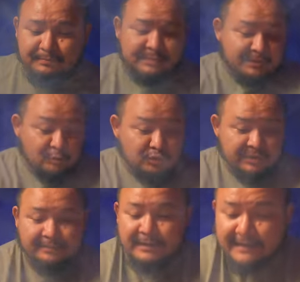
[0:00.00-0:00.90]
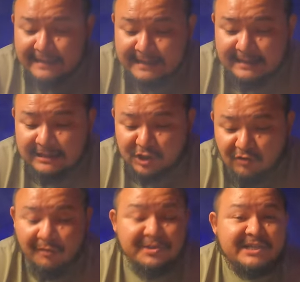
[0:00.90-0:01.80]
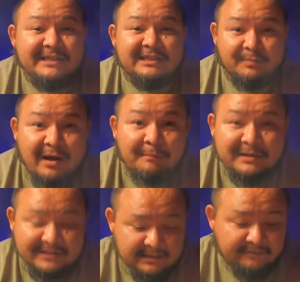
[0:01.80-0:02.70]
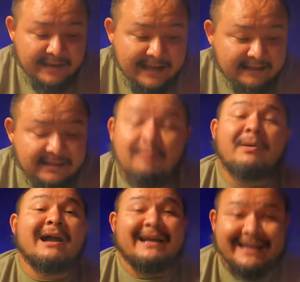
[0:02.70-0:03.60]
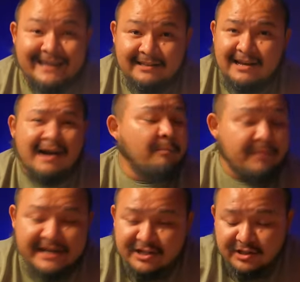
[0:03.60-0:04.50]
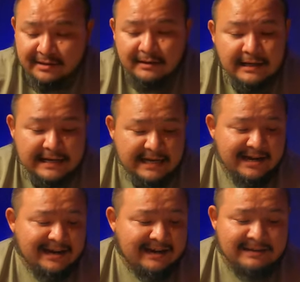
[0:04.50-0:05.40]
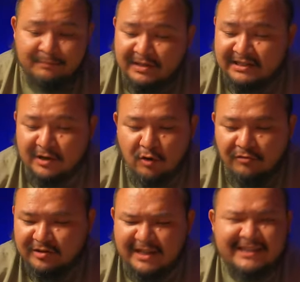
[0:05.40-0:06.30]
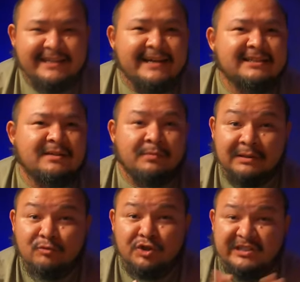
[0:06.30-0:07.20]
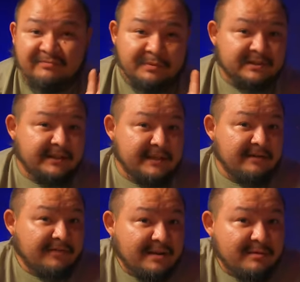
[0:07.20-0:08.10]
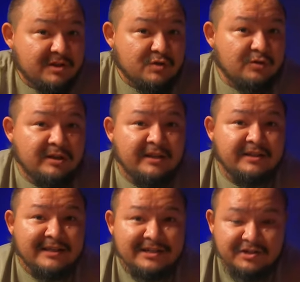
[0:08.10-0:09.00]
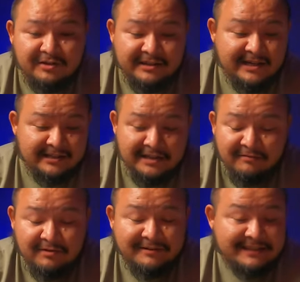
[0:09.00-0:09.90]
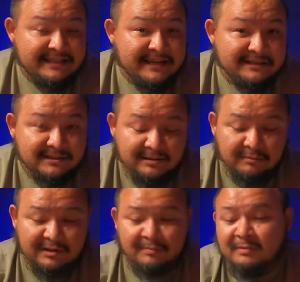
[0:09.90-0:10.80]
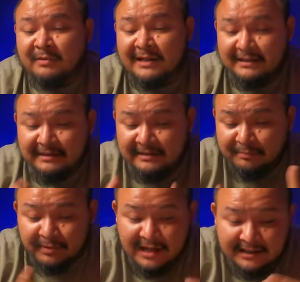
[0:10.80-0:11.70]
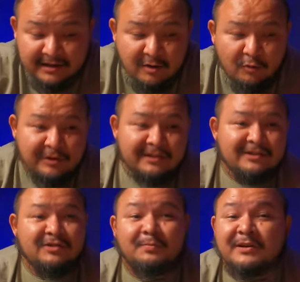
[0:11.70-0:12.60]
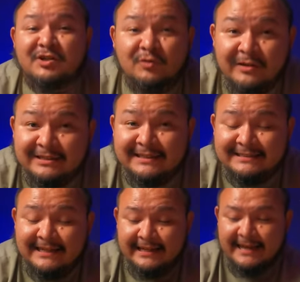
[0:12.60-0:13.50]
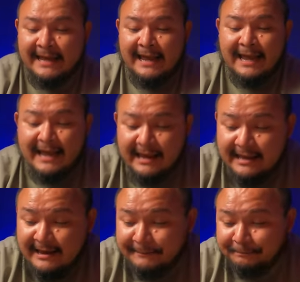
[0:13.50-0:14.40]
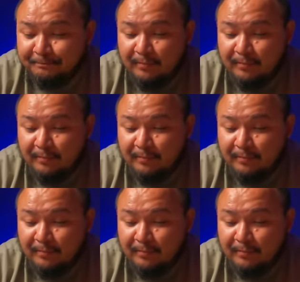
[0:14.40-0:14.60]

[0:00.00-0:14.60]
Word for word: послушай, что вообще из себя представляет табак рейди. Обычно – а, без какого-то текста, потому что я в последнее время чуть ли не начал заготавливать текст, там типа, блядь, э, план какой-то, про что рассказать. И